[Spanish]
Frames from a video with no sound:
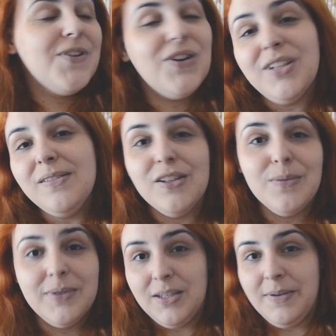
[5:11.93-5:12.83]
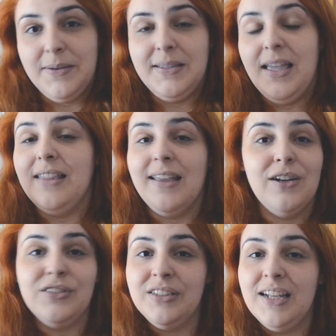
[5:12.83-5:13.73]
Os he hablado muchísimas veces de Ataque a
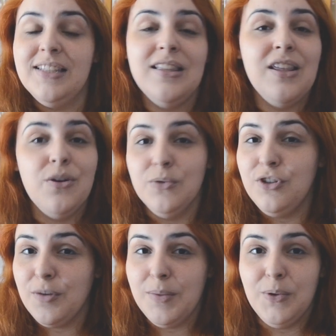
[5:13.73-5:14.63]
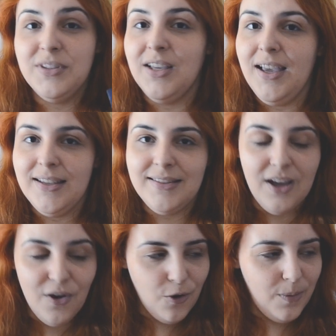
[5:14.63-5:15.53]
los Titanes y de lo mucho que me gusta
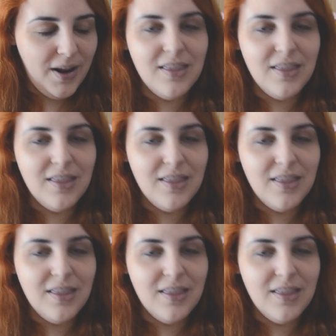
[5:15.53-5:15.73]
esta obra.